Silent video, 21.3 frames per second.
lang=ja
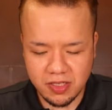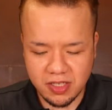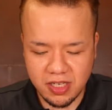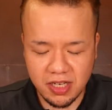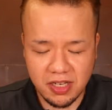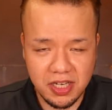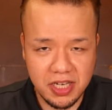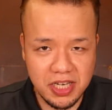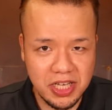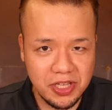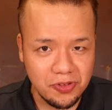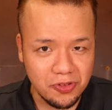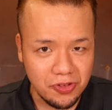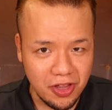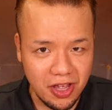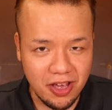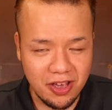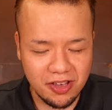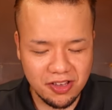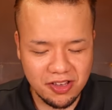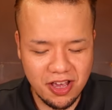さっきの
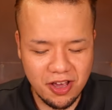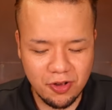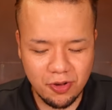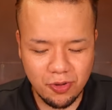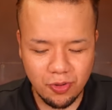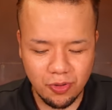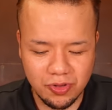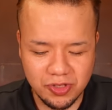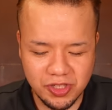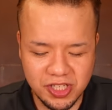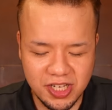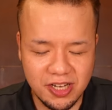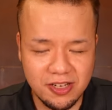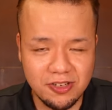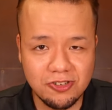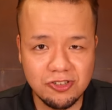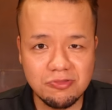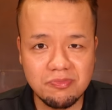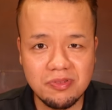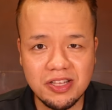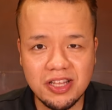ね、結構
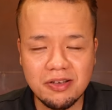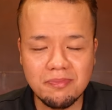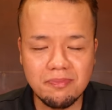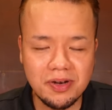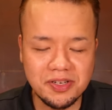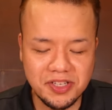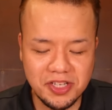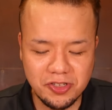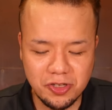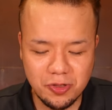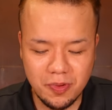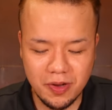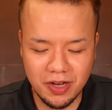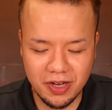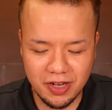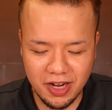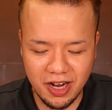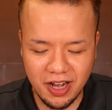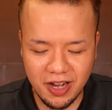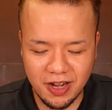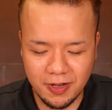ジャンクめな混ぜそば
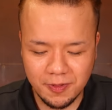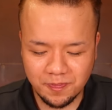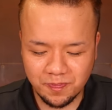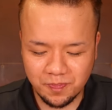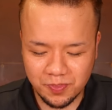から、